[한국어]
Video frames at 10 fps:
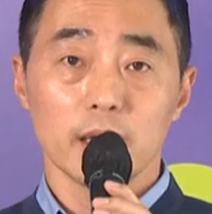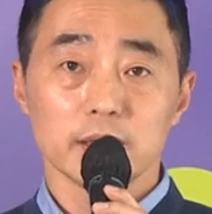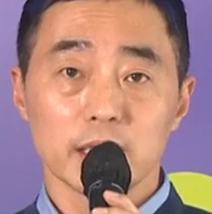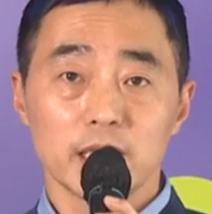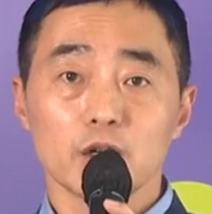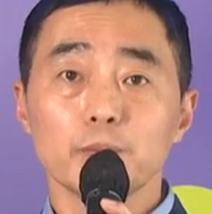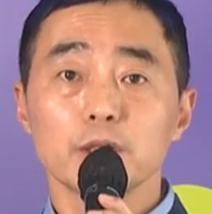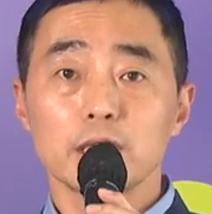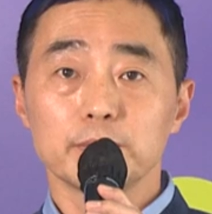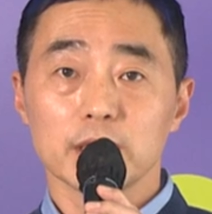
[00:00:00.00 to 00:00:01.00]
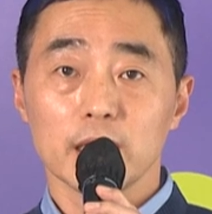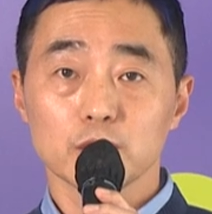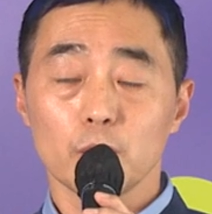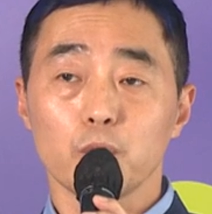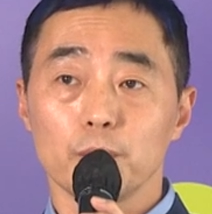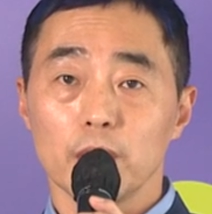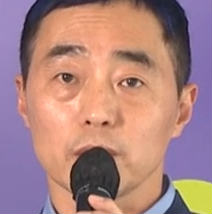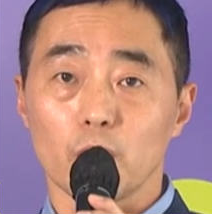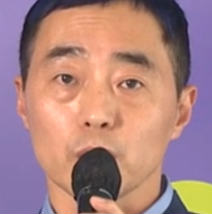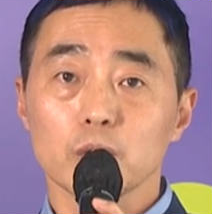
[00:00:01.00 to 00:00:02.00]
이제 기업들 입장에서
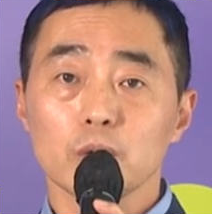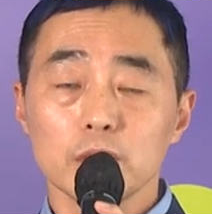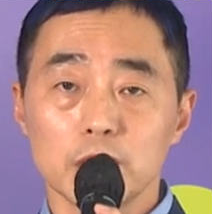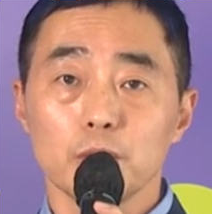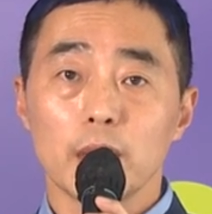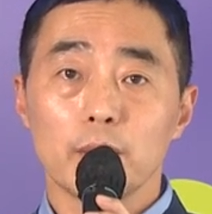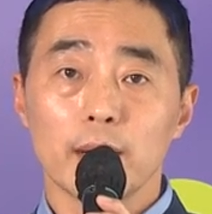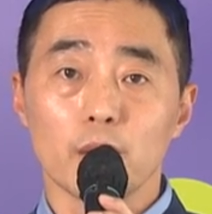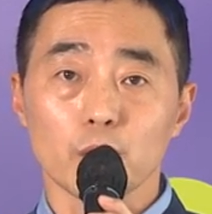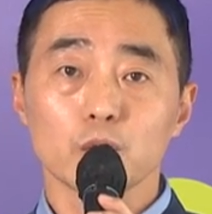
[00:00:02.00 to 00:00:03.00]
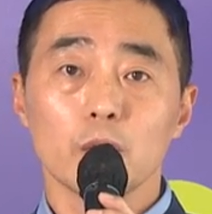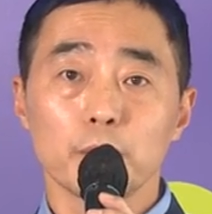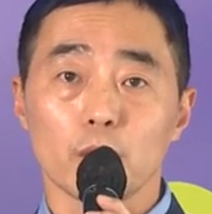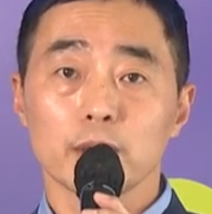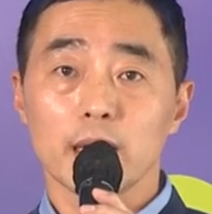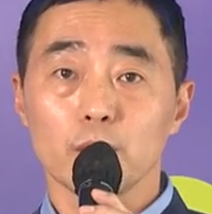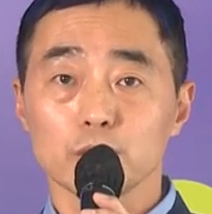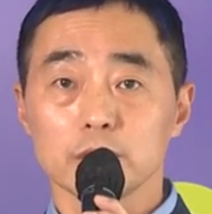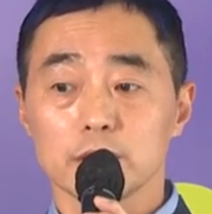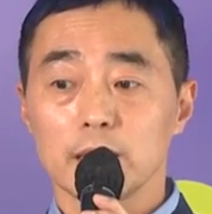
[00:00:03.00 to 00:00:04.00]
보면 어떤 기회와 어떤 변화가
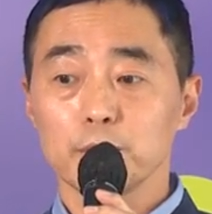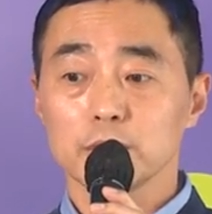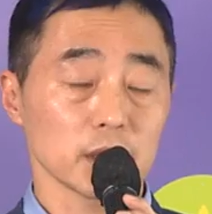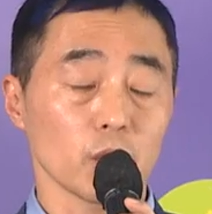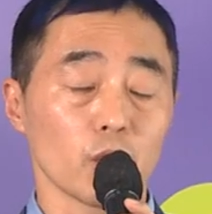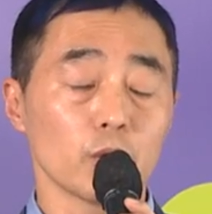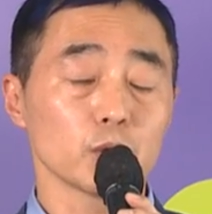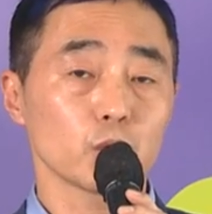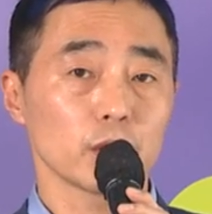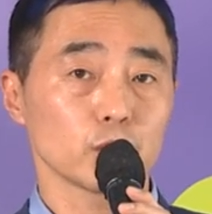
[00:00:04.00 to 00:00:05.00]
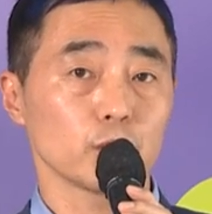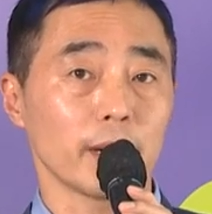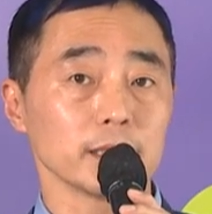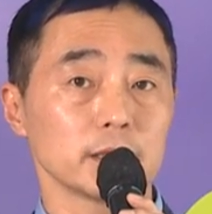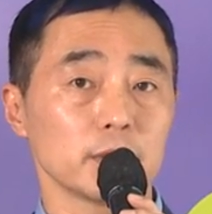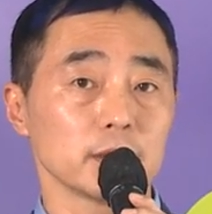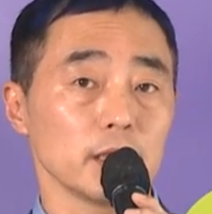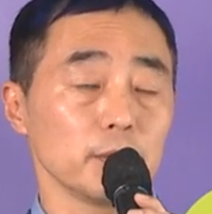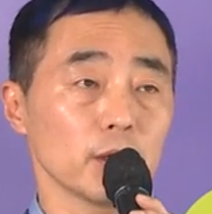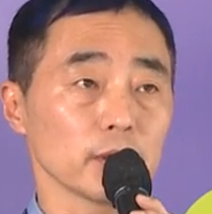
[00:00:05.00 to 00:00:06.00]
오는지를 한번 제 경험을 통해서 좀 말씀을
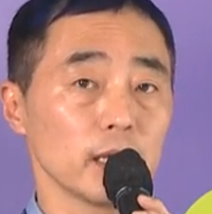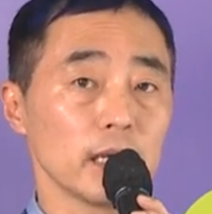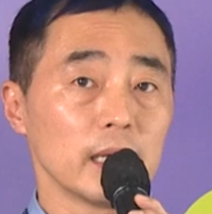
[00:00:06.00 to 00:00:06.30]
드리면